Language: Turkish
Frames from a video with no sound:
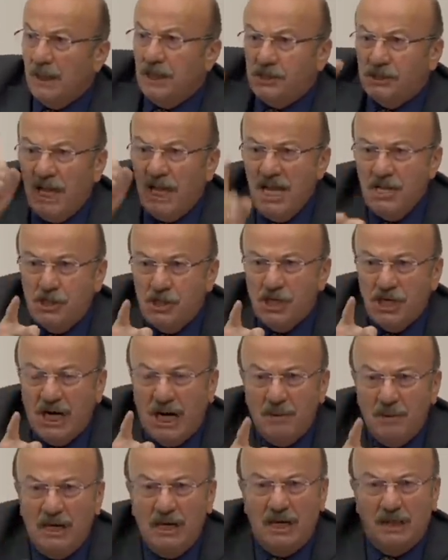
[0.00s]
İşten
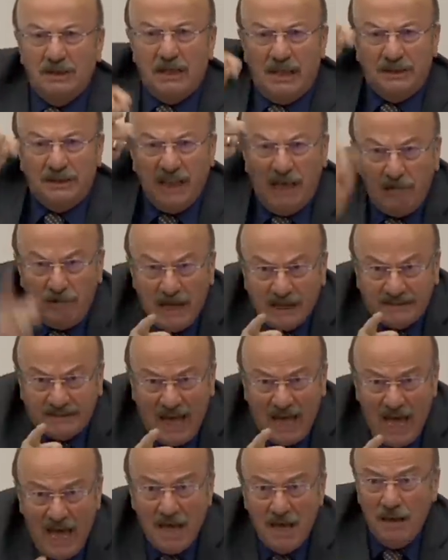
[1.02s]
çıkarmalarda,
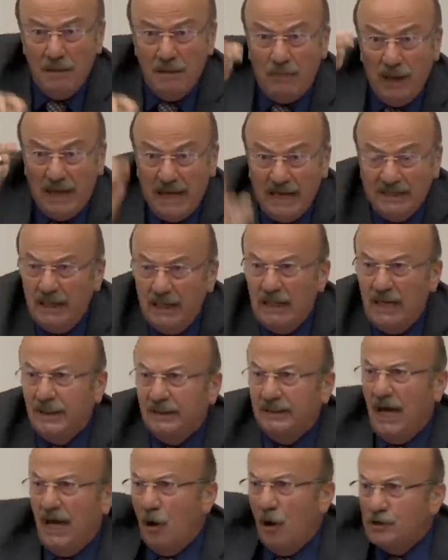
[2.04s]
devlette,
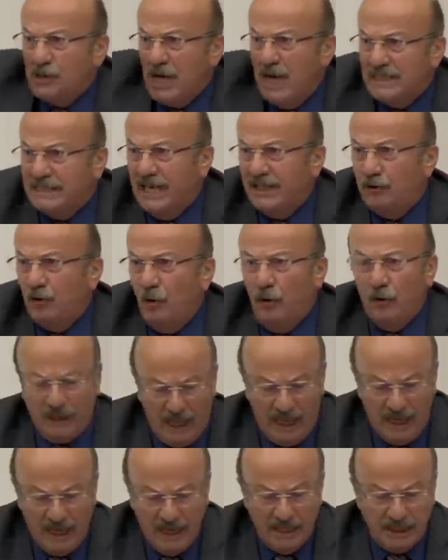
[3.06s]
belediyelerde, özel
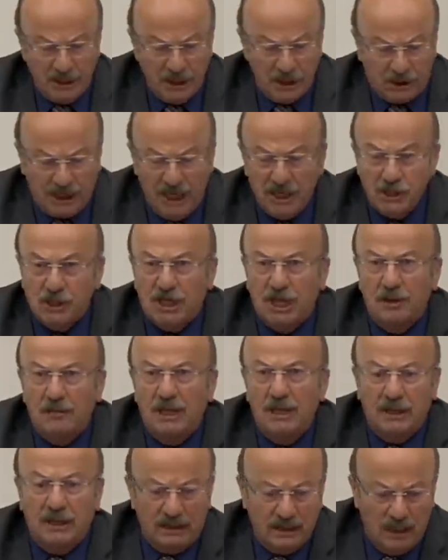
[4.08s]
sektörde işten
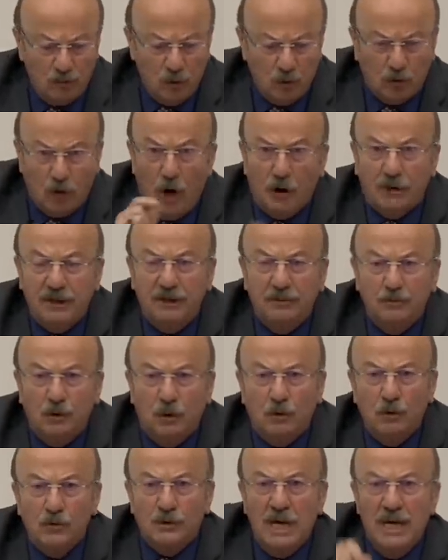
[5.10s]
çıkarmalarda bu kod
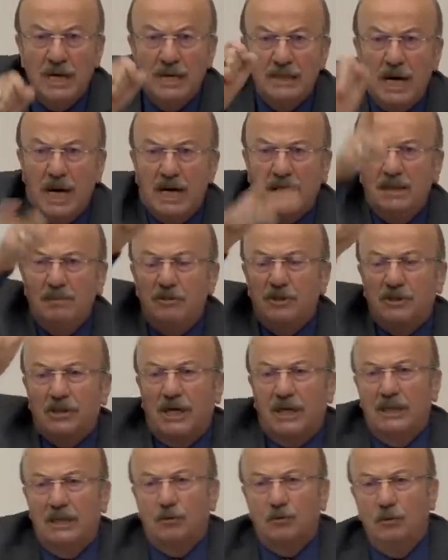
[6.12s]
29 yaygın bir
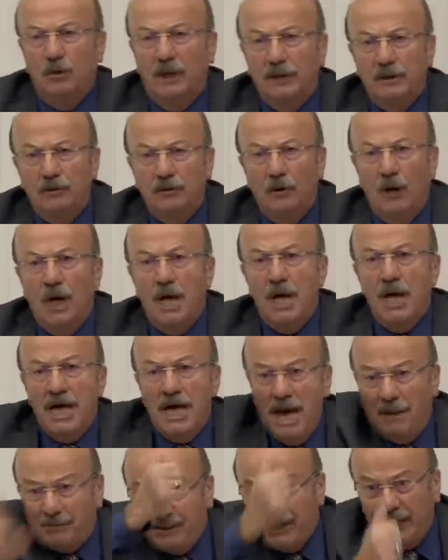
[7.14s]
şekilde kullanılıyor.
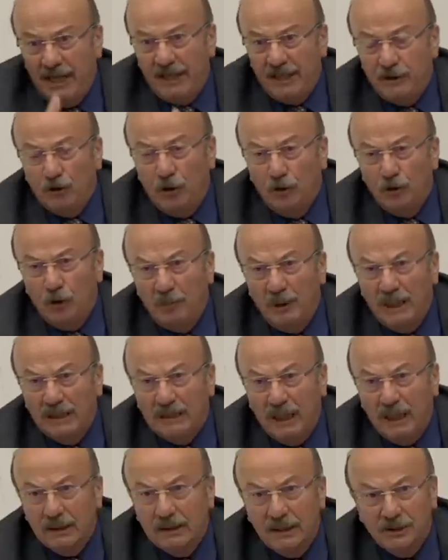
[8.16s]
Hepsi geri dönüyor
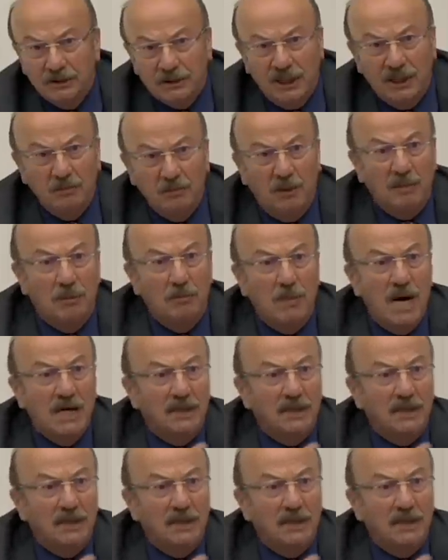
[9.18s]
belki arkadaşlarım ama